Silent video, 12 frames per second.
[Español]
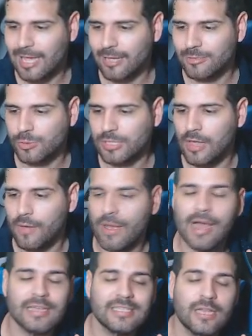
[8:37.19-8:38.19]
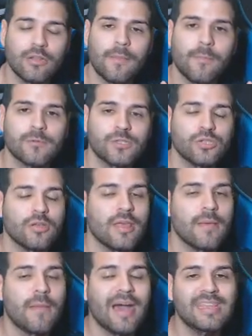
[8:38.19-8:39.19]
Es que si ustedes van a hacer depósitos
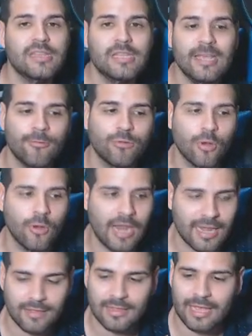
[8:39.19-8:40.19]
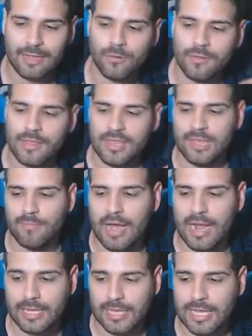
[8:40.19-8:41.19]
de más de 10 dólares dentro de
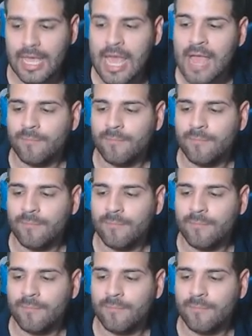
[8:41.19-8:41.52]
D-Market